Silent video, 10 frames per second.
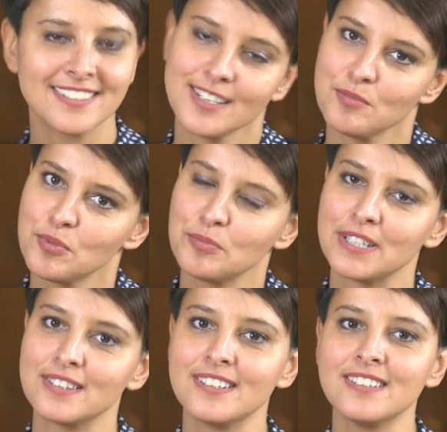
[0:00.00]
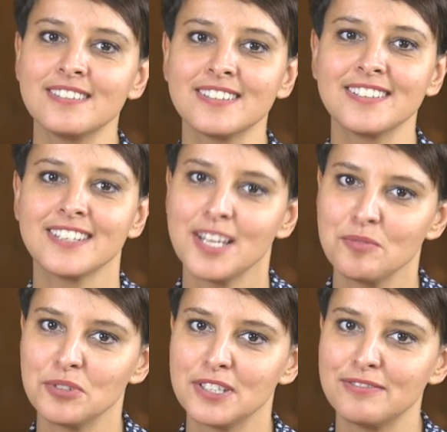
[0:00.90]
quel beau pied de nez, quel
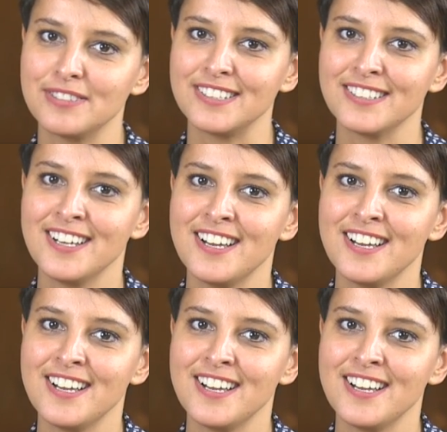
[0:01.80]
beau défi.